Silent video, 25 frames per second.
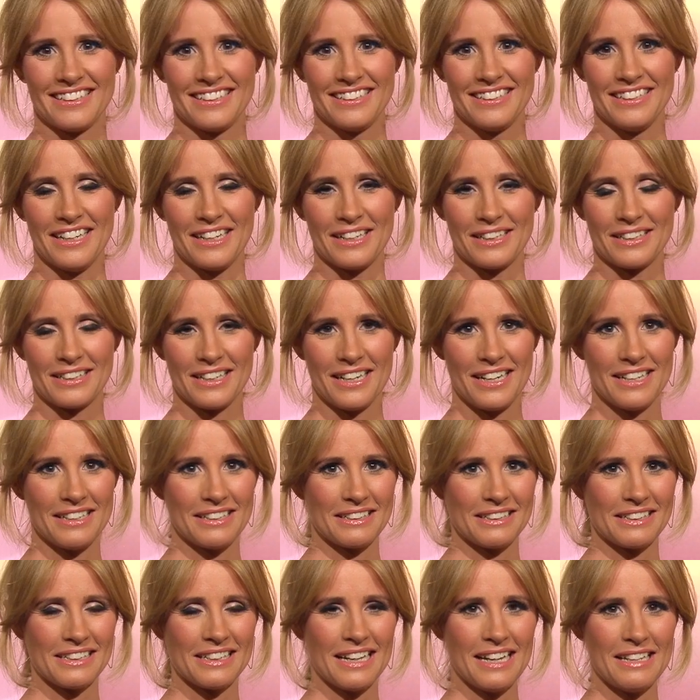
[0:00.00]
Ja,
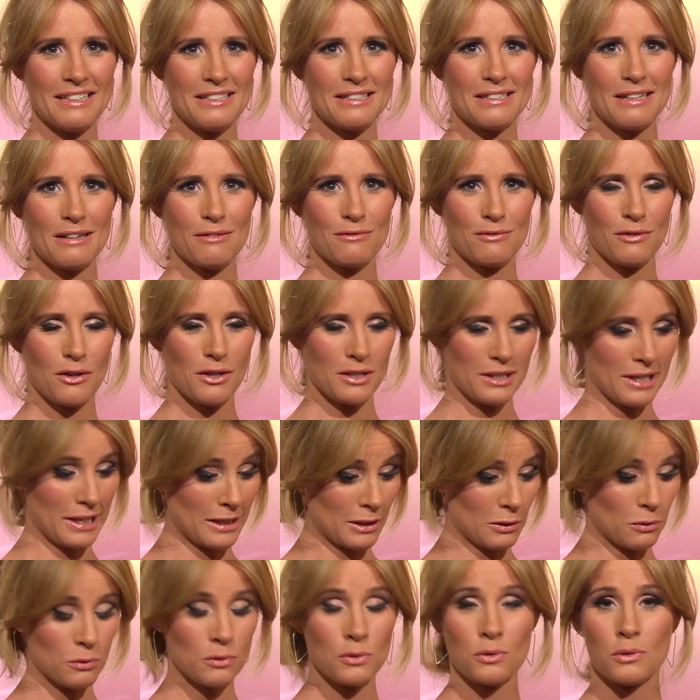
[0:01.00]
gerade ganz
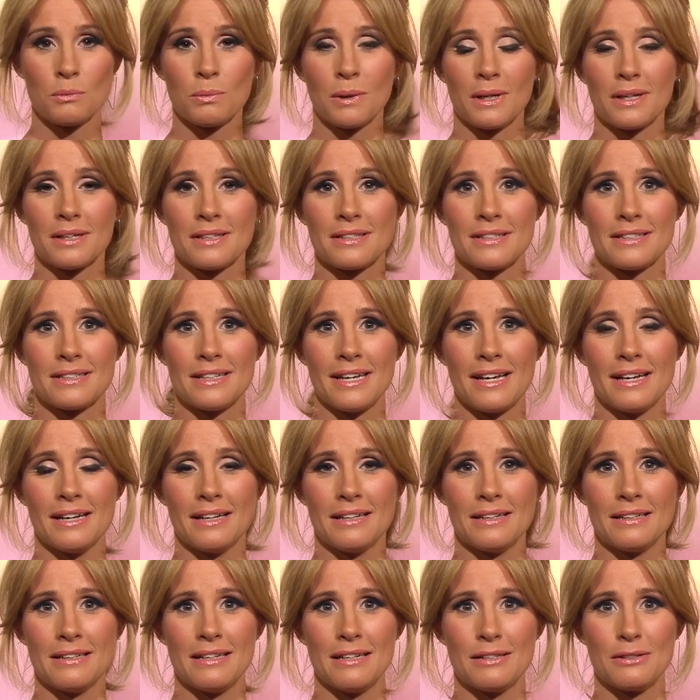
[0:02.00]
erfolgreiche und übrigens
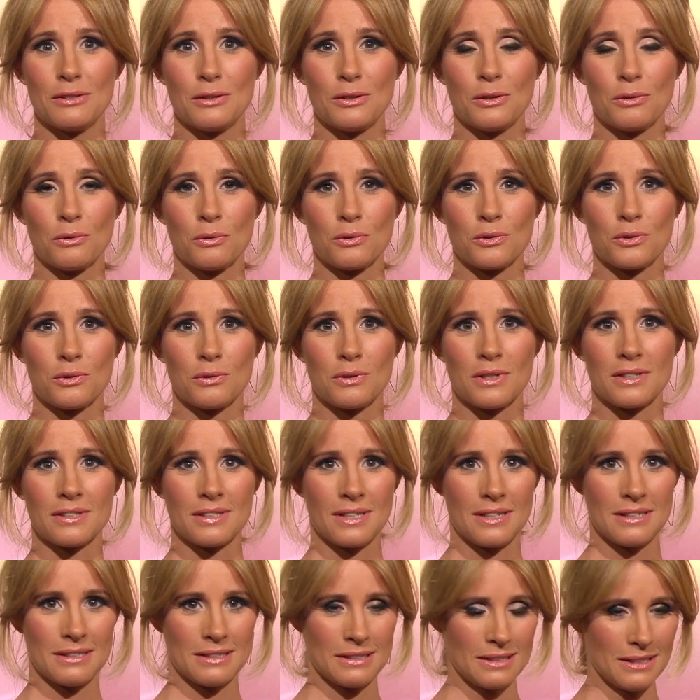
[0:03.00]
sehr nette Jungs und
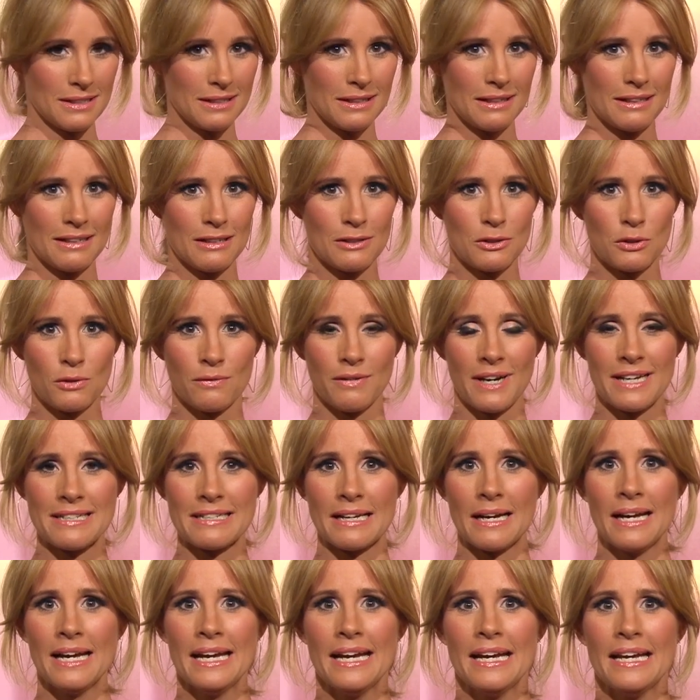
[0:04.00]
das geht sicherlich so
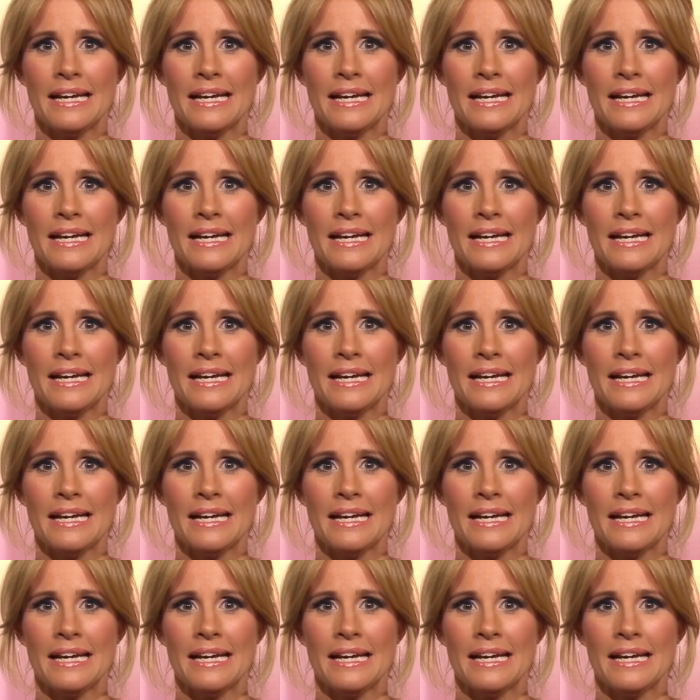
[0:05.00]
weiter.